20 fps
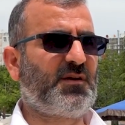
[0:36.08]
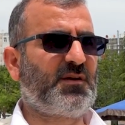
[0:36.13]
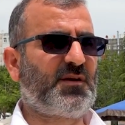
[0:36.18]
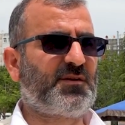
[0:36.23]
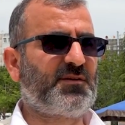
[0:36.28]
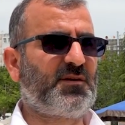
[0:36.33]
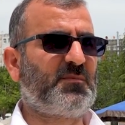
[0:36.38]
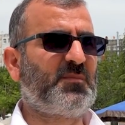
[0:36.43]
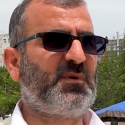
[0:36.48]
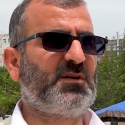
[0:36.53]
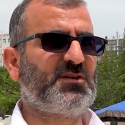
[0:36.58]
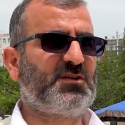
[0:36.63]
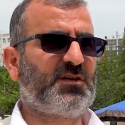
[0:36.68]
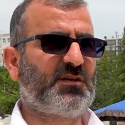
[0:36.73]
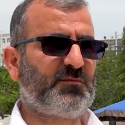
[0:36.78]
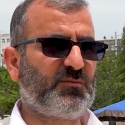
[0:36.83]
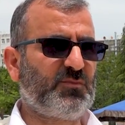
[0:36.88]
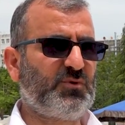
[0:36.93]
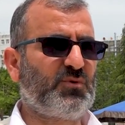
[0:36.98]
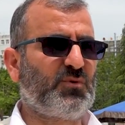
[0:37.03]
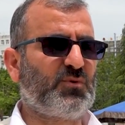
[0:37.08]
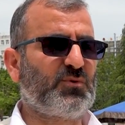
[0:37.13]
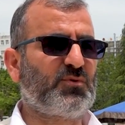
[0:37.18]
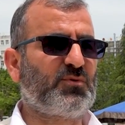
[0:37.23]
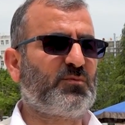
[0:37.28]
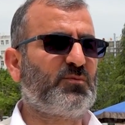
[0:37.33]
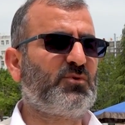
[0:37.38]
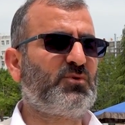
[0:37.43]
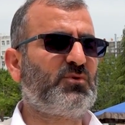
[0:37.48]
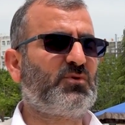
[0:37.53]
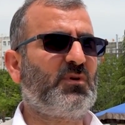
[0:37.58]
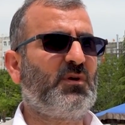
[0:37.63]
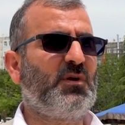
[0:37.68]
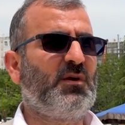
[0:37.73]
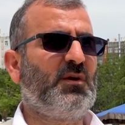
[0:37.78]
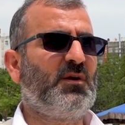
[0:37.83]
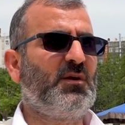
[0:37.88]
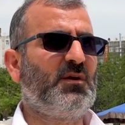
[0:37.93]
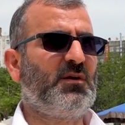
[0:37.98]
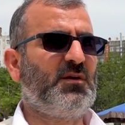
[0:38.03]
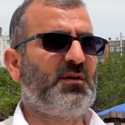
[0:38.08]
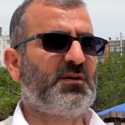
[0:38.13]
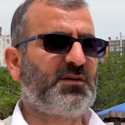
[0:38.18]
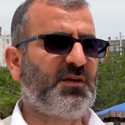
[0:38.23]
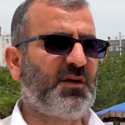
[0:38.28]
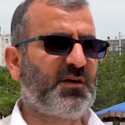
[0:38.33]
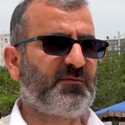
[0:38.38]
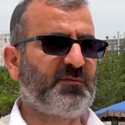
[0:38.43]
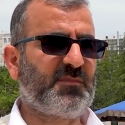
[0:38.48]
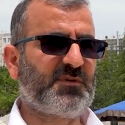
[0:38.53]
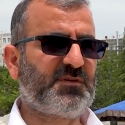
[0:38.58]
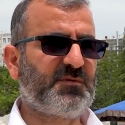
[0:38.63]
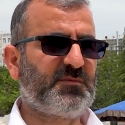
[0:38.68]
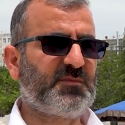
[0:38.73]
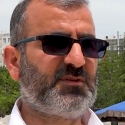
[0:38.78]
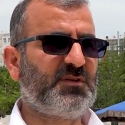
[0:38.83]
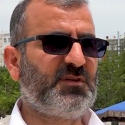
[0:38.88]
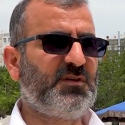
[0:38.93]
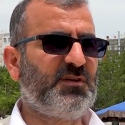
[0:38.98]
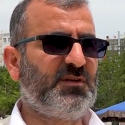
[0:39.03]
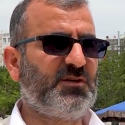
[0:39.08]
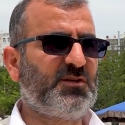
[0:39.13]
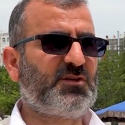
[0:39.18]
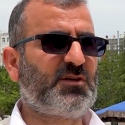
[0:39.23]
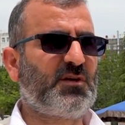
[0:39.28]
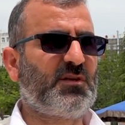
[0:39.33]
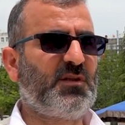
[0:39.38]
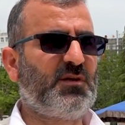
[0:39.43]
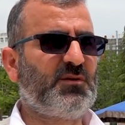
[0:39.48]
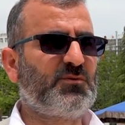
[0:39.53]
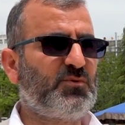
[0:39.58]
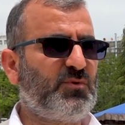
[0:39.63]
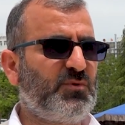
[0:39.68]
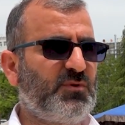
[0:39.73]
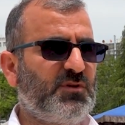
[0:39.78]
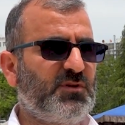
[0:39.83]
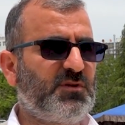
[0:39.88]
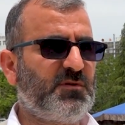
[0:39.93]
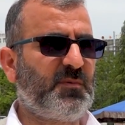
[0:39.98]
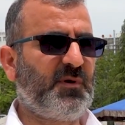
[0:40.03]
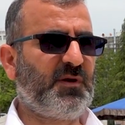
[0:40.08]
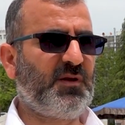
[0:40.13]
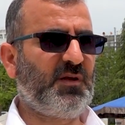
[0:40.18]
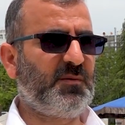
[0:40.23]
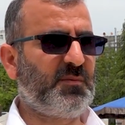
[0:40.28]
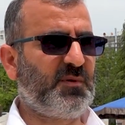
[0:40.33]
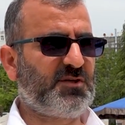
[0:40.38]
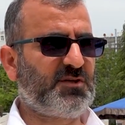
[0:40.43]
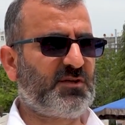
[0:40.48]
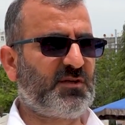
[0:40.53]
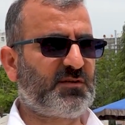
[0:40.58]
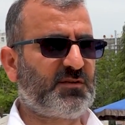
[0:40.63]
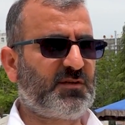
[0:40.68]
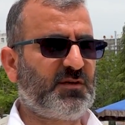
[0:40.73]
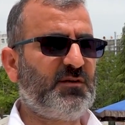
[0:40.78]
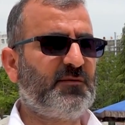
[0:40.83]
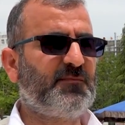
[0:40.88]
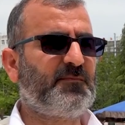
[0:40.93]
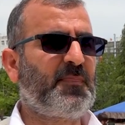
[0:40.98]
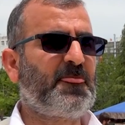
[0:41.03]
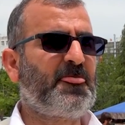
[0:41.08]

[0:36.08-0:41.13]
yararına başlatmış olduğumuz e, kerimesimizi inşallah dün itibariyle başlattık.